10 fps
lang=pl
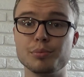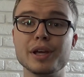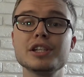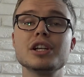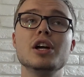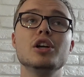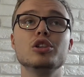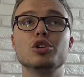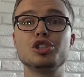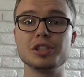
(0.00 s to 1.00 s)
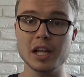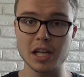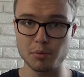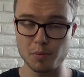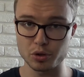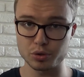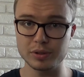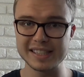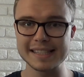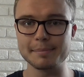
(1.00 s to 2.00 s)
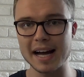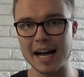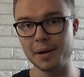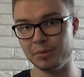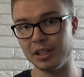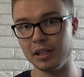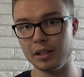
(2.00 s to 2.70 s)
Mieć do czynienia po prostu ze smakami